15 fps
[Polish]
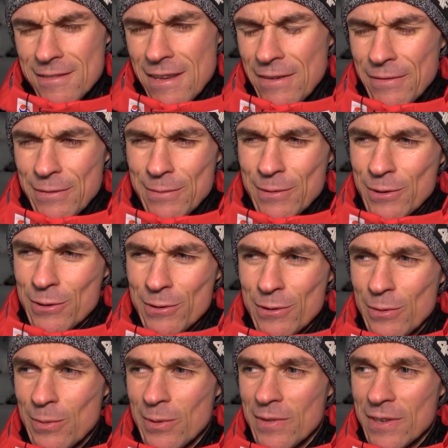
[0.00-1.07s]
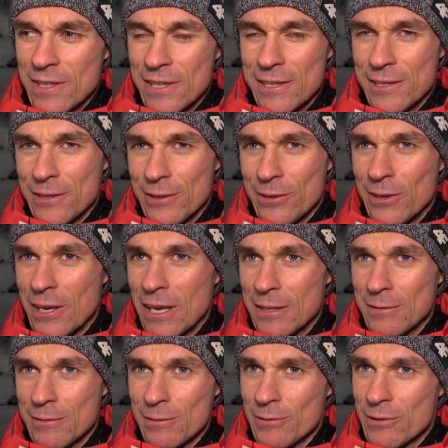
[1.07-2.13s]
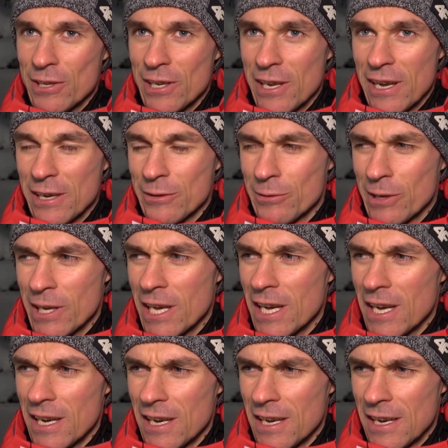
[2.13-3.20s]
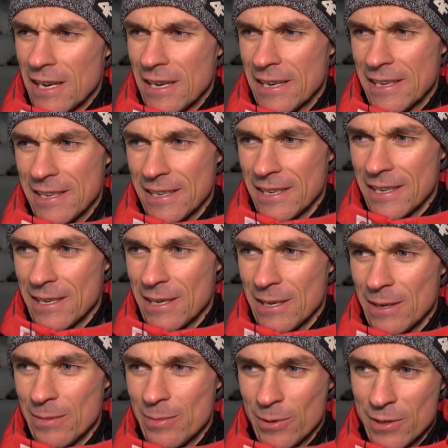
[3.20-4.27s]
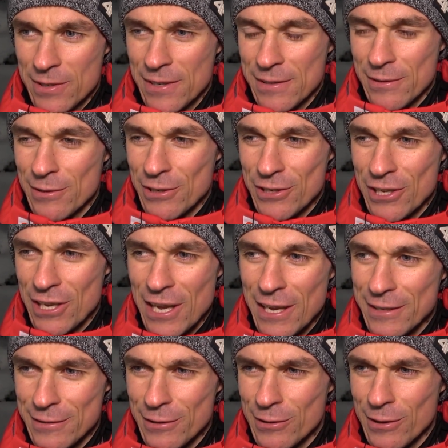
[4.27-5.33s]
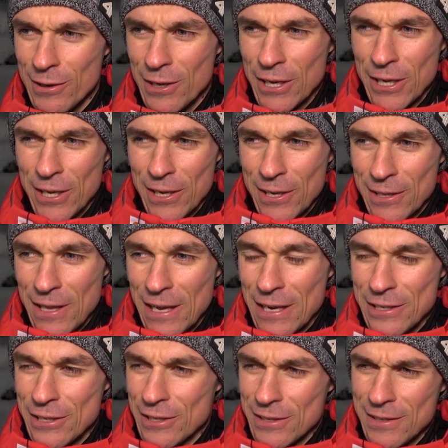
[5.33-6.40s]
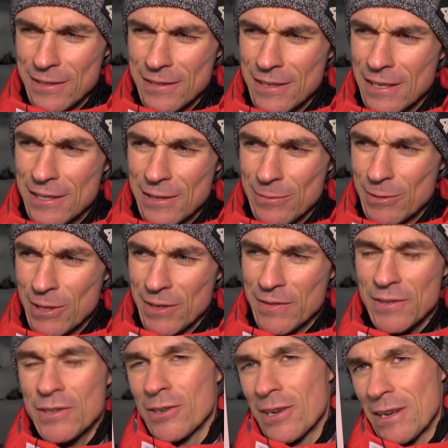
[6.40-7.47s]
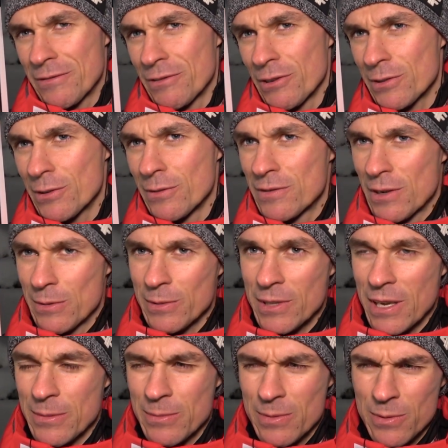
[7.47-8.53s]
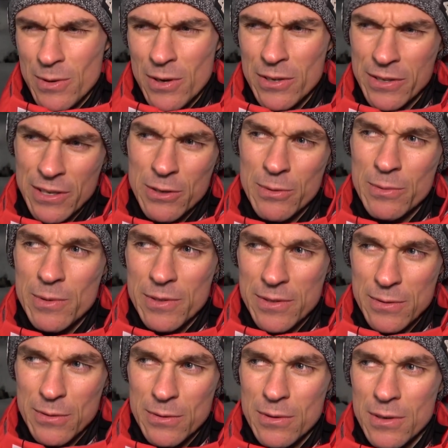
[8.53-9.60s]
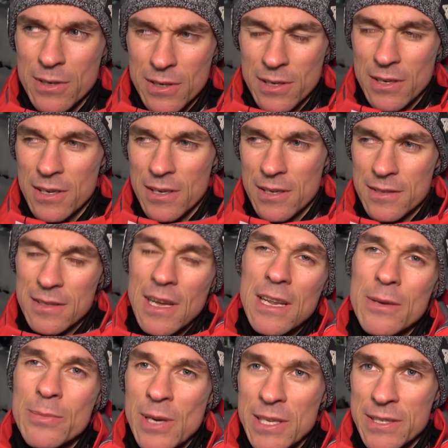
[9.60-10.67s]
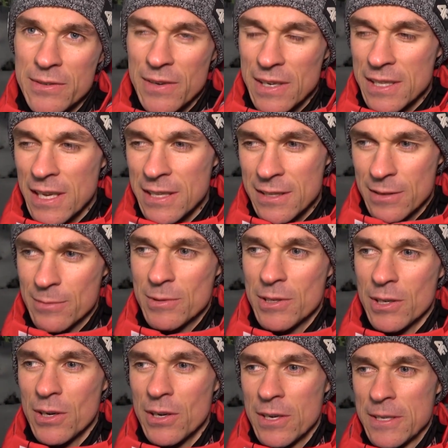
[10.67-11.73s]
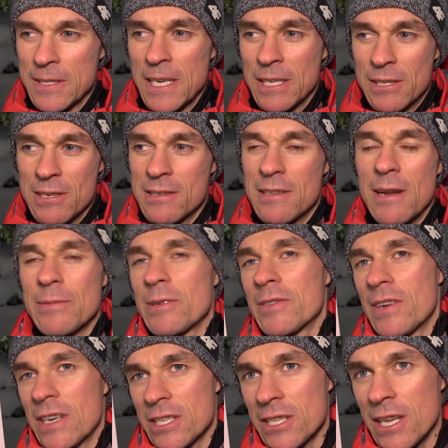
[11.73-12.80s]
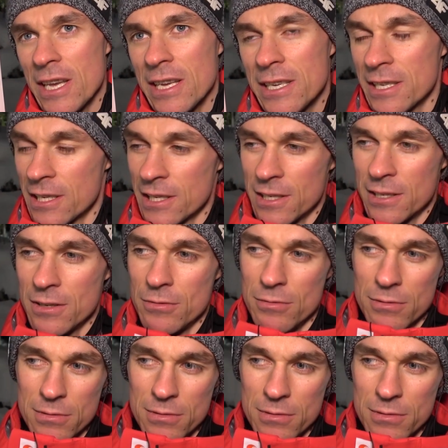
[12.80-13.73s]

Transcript: Nie wiem, no trudno powiedzieć, no organizm różnie reaguje, a e, póki sezon jeszcze jest, no to na razie nie chcę mi się wyciągać wniosków czemu tak było, tylko po prostu e, dalej pracować nad tym, co, co jest dla mnie ważne i,